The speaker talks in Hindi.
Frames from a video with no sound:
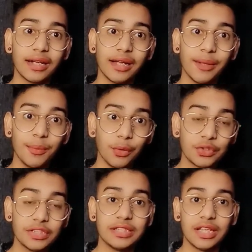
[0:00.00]
है बहुत ही
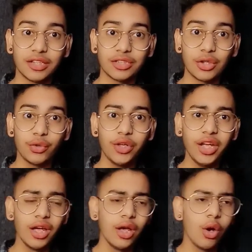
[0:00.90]
ज़्यादा ज़रूरी
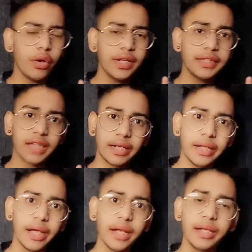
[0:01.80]
और ये जानने
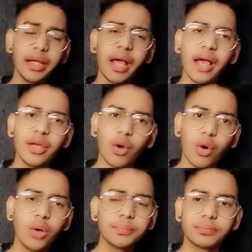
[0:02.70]
के लिए आई
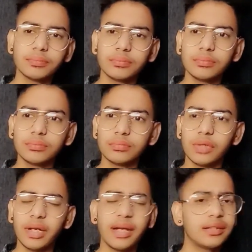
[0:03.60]
होप
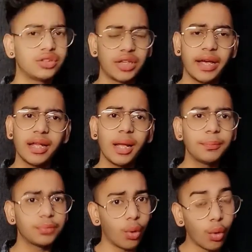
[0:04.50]
शायद आप
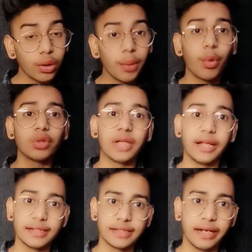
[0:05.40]
होंगे बहुत ज़्यादा
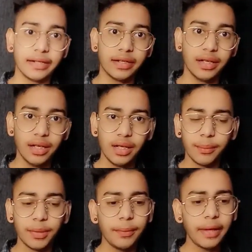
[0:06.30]
एक्साइटेड
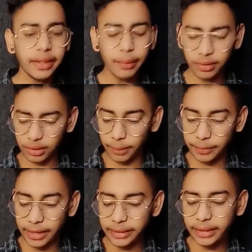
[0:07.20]
मतलब यार ये
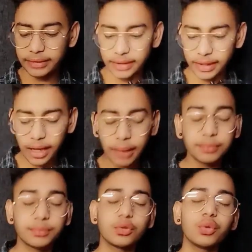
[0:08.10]
अपडेट ये है कि
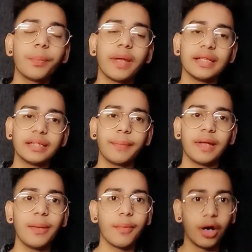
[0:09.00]
आपको पहले से
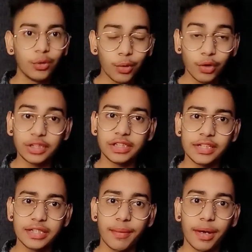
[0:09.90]
पहले मालूम होना चाहिए
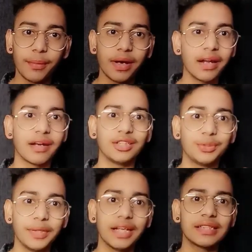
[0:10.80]
इसके बारे में अगर
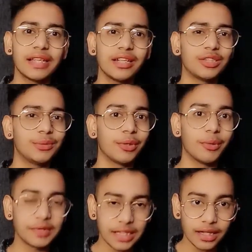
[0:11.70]
रश्मिया से रश्मि को
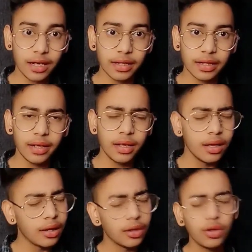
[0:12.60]
पसंद करते
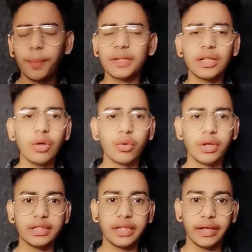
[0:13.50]
हैं तो पता तो होना
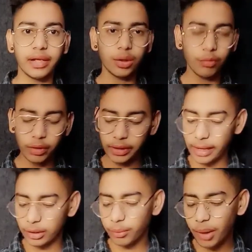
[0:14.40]
चाहिए तो वो क्या है
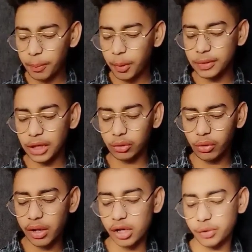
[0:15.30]
तो मैं आपको बता दूंगा
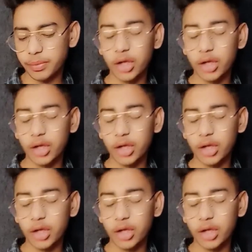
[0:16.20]
रश्मि का